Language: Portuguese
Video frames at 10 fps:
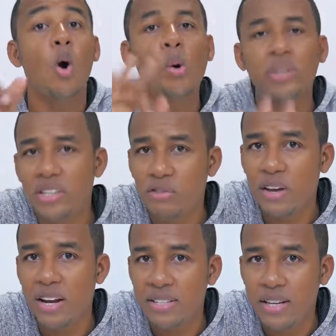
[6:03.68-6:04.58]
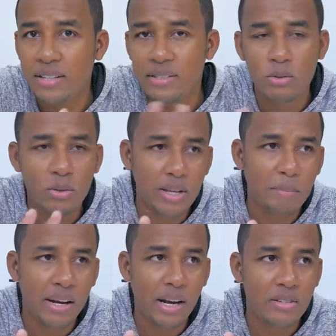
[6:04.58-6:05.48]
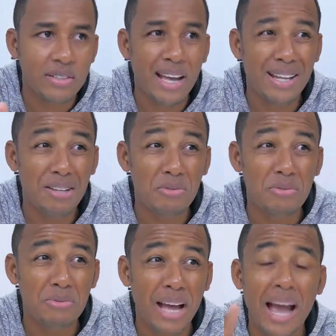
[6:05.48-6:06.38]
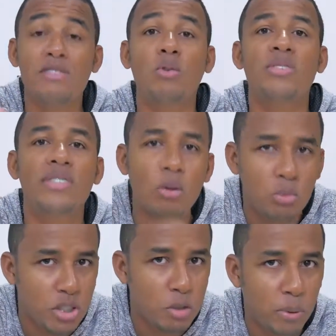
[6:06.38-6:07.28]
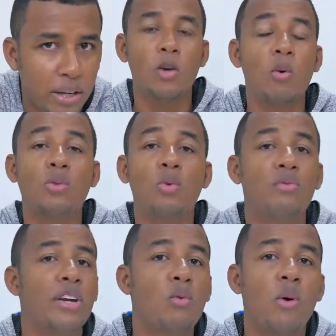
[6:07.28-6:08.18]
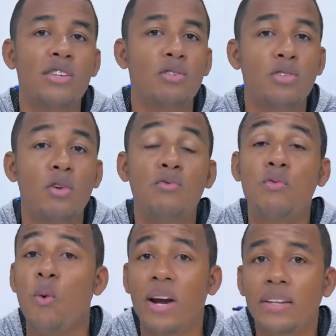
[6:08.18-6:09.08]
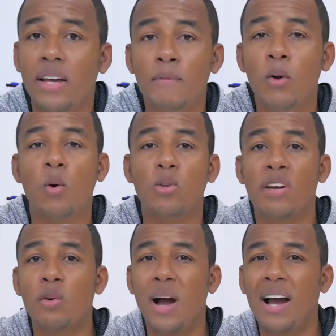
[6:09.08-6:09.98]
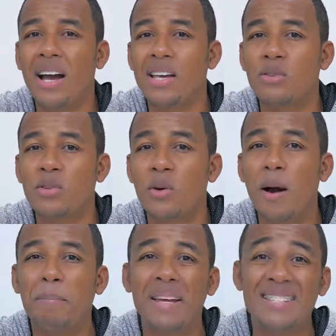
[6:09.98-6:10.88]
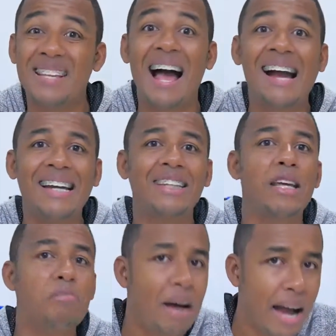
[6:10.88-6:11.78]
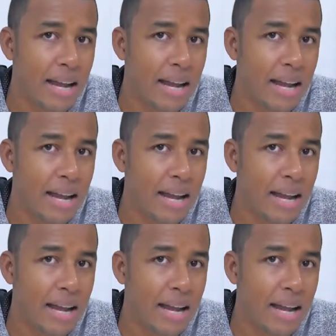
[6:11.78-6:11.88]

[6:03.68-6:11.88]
Outra diferença nesses dois aparelhos está na resolução do display. Enquanto um vem com resolução Full HD, o outro vem com a resolução apenas HD+.